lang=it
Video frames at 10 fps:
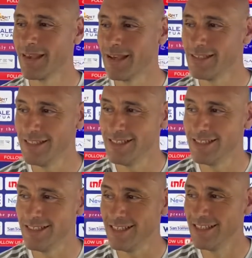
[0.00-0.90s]
Sì,
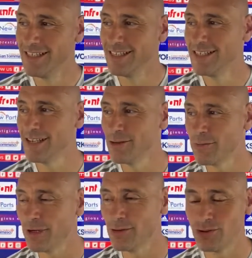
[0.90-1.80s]
sì,
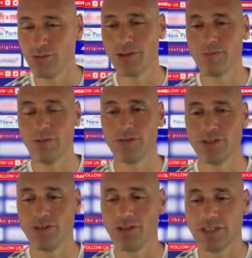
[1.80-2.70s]
ormai non ci si guarda più a
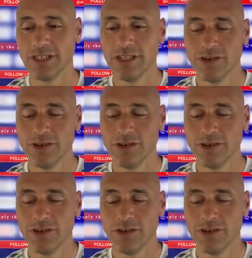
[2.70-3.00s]
queste cose.